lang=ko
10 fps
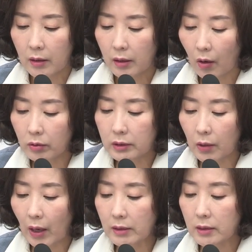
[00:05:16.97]
경제
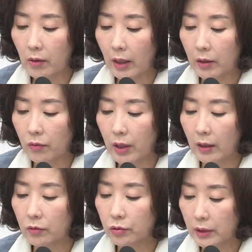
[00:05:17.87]
활성화를
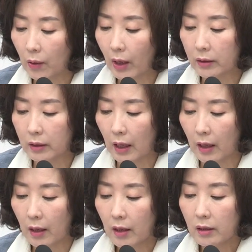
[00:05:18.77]
위한 투자
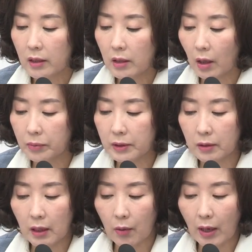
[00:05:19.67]
확대, 기업
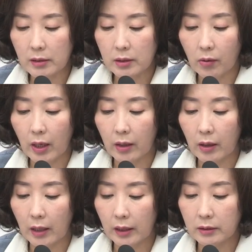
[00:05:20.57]
승계
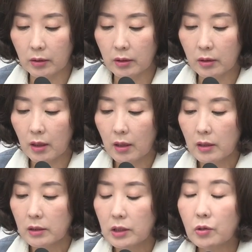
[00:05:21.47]
활성화에 관해서는
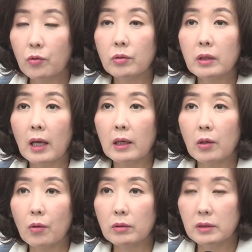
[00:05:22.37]

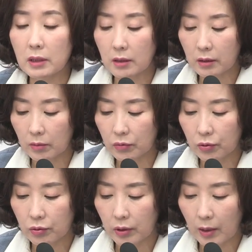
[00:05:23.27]
신용내기용 찔끔
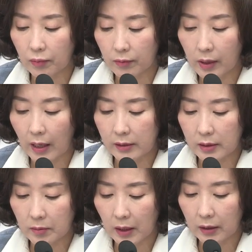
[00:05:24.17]
수준에
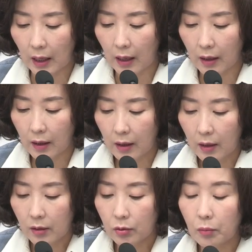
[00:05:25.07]
불과했습니다.
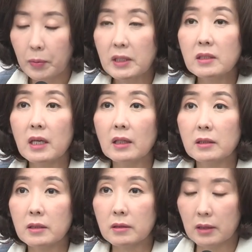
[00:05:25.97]
또
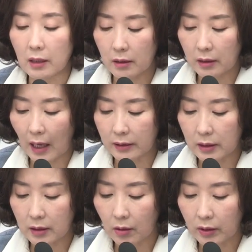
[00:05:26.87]
핀셋 증세를
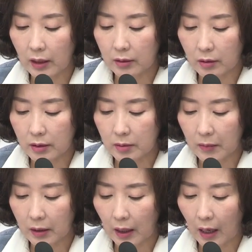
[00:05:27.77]
다시
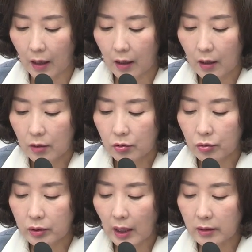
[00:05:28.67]
꺼내들었습니다.
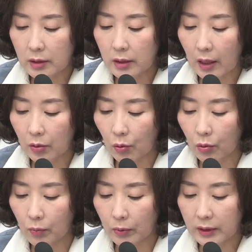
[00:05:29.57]
중산층의
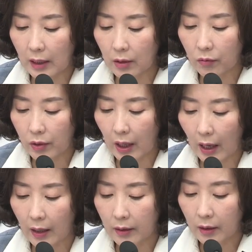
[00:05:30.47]
노후 보장을
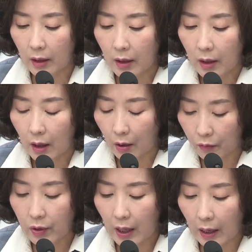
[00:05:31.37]
위한 어,
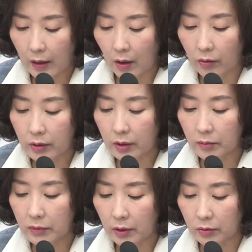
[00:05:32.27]
위해
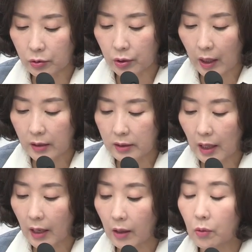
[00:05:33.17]
연금저축의
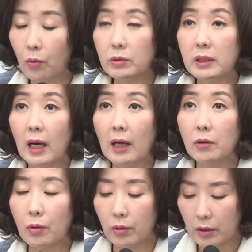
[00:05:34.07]
세액공제
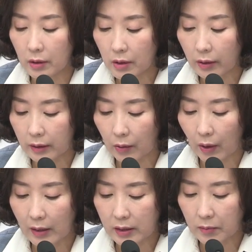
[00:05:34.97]
한도를 늘렸다고
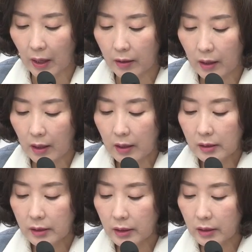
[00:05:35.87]
하지만
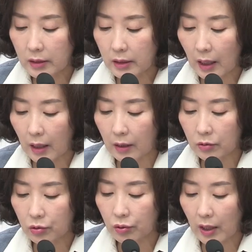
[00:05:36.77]
실제
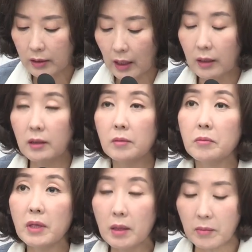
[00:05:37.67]

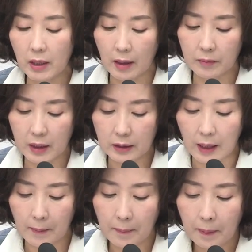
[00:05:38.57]
수혜자는
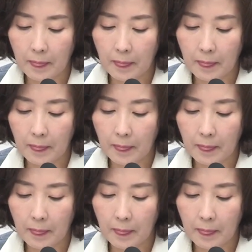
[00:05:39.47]
미미합니다.